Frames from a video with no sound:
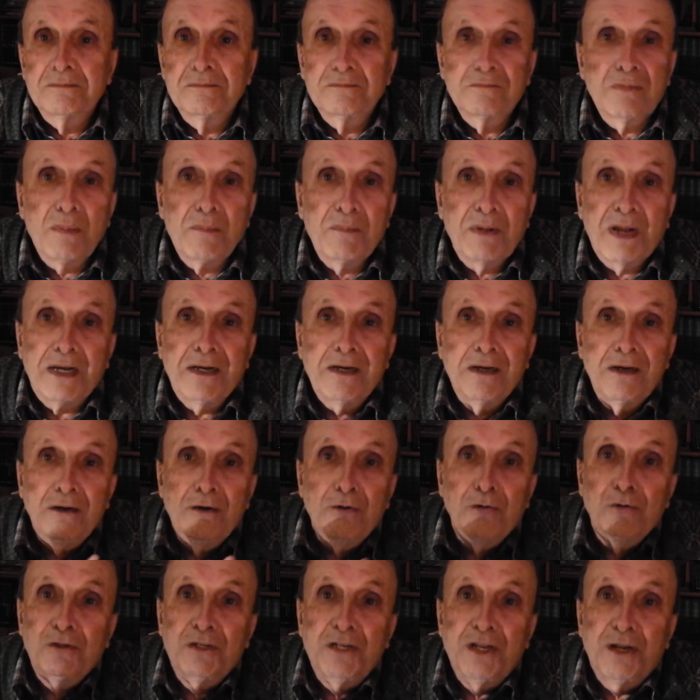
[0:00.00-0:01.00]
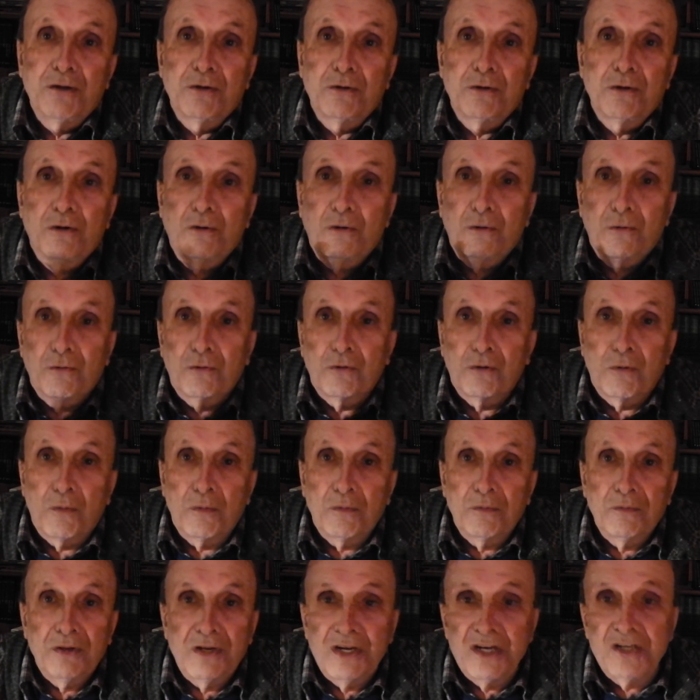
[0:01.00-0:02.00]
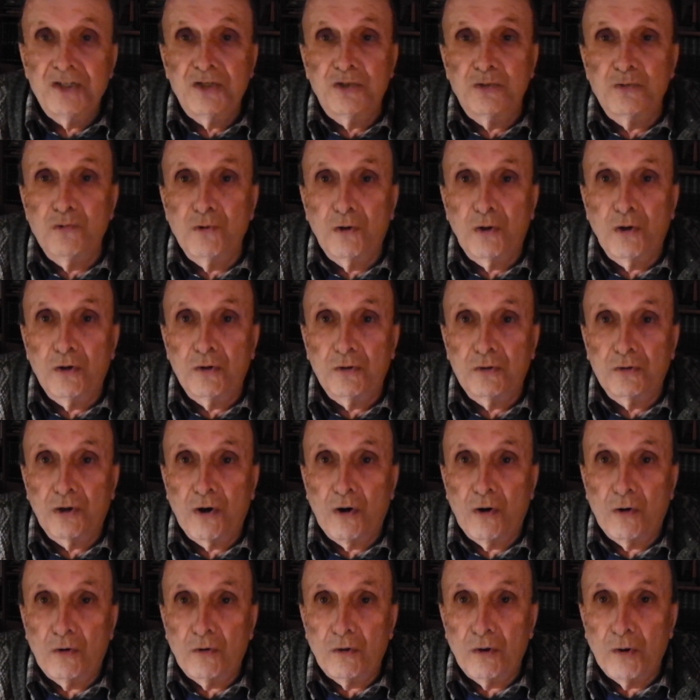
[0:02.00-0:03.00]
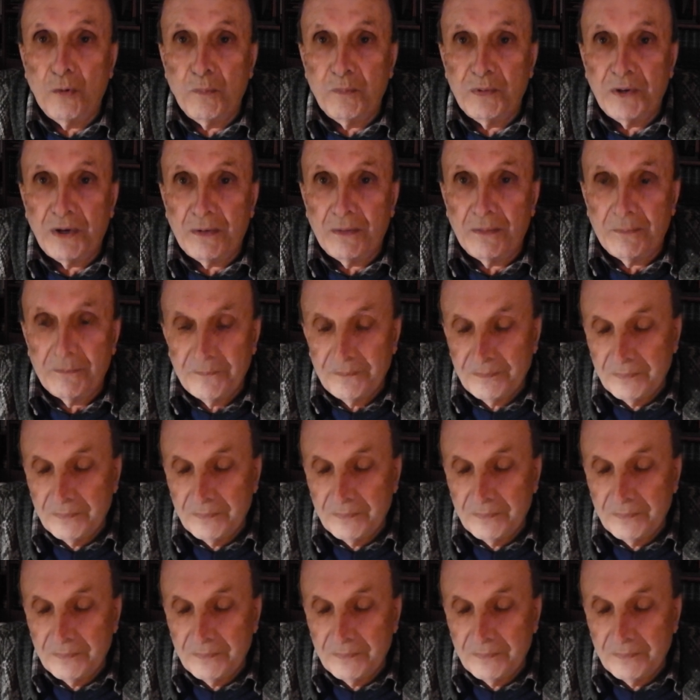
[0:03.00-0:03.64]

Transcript: Va bene, lo dicono loro. Nessun controllo però.